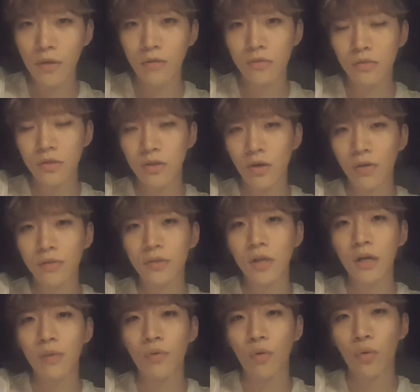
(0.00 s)
이 엿을
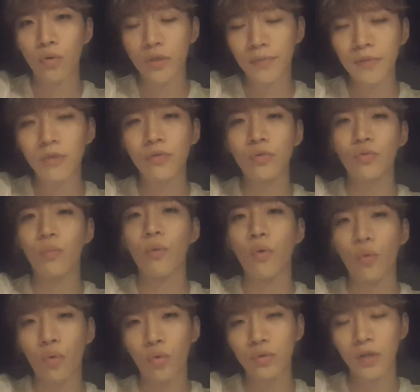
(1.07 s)
하나 먹고 찹쌀떡도
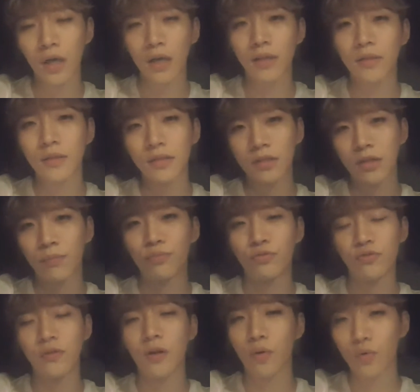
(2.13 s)
먹고 착 이렇게
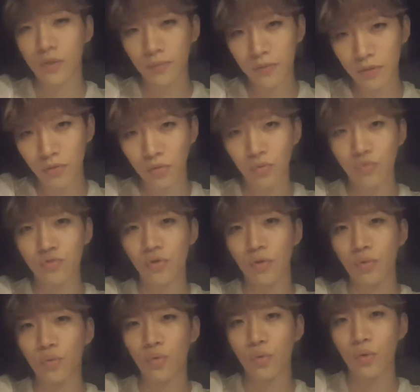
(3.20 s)
붙으라고 찹쌀떡도
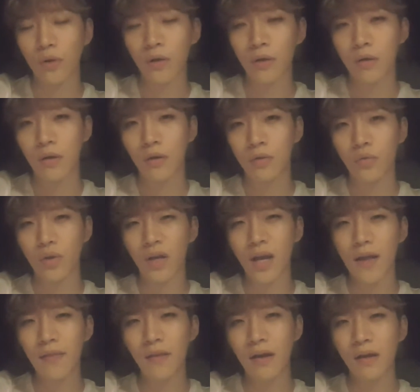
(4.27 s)
주셨고 되게 그
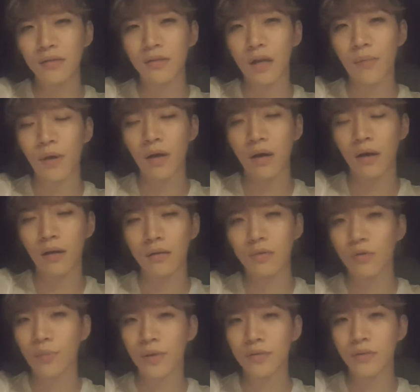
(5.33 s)
옛날 드라마 같은
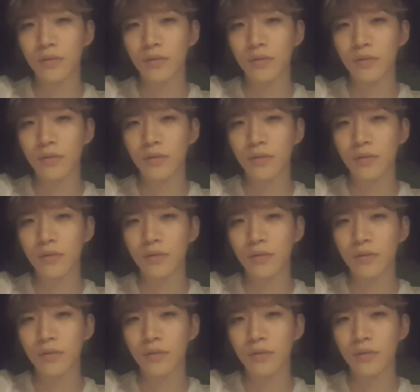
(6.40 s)
거 봤을